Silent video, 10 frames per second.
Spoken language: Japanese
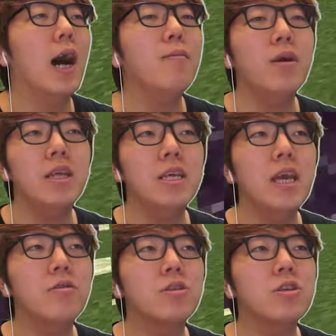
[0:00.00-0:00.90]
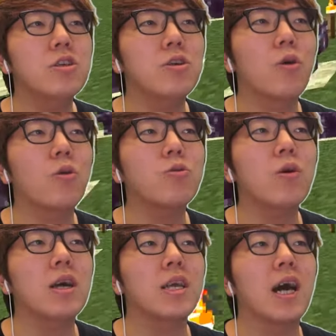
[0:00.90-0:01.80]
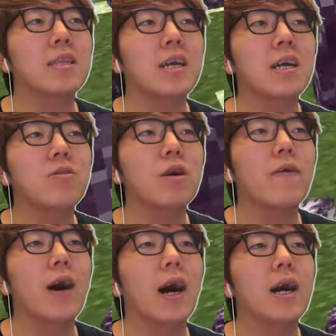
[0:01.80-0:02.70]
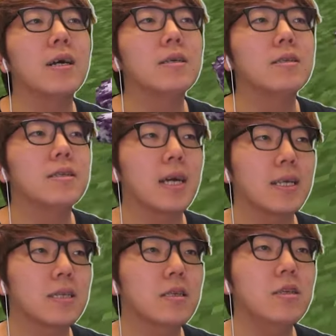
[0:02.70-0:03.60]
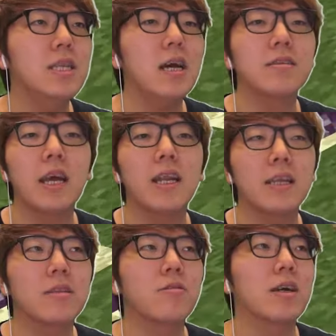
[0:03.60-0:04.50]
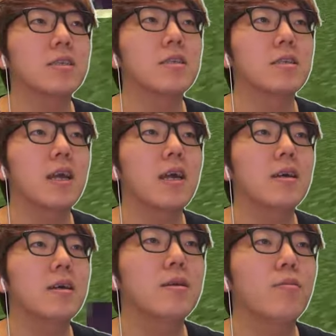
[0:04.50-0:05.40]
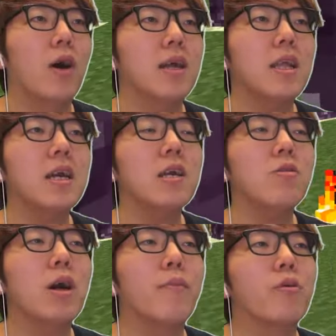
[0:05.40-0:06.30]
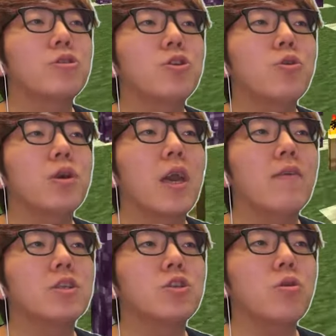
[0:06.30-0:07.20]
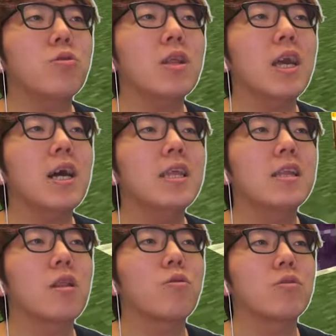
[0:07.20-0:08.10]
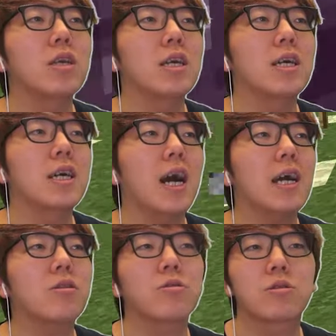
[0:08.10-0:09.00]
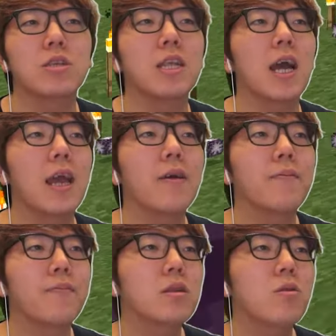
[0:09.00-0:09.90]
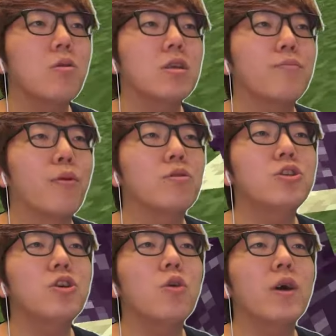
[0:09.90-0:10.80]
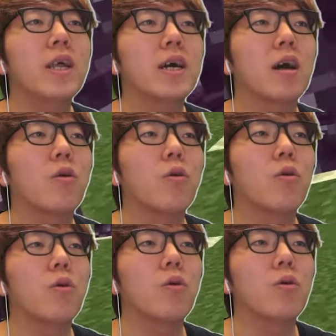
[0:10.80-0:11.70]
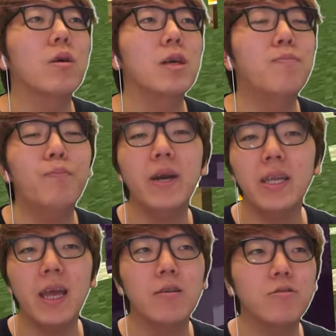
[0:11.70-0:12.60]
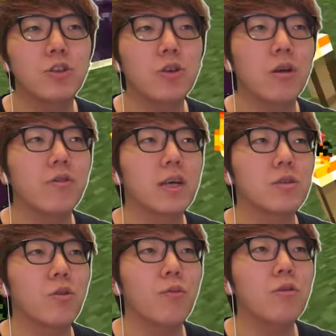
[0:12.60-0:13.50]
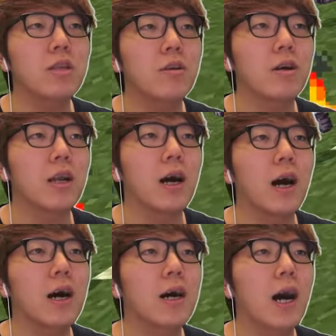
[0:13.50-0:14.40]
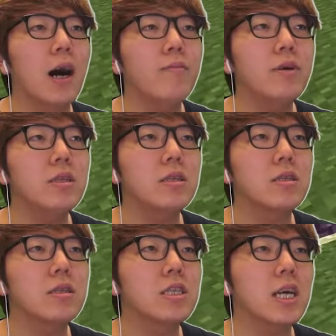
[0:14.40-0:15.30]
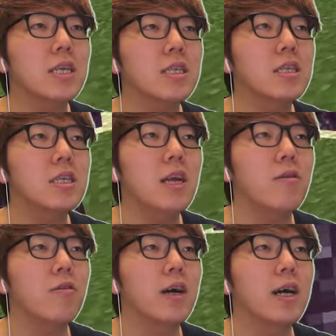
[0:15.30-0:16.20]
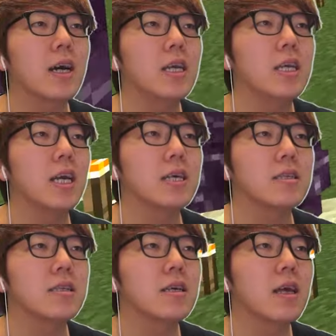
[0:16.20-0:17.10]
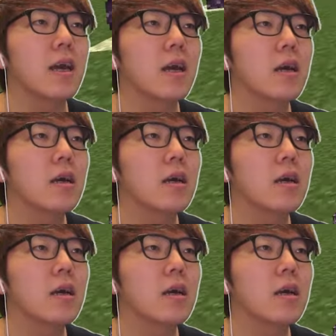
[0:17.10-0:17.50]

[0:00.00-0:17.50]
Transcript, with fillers: あんまり家のすぐ横とかに畑とかはなんか作りたくないなっていう感じですねもう畑とか牧場系はちょっとだけ離れたとこにガーッと作りたい特に牧場はなんかこういっぱいね牛とか増やすと重くなるからあんま近すぎない方がなんかいい気がすんだよね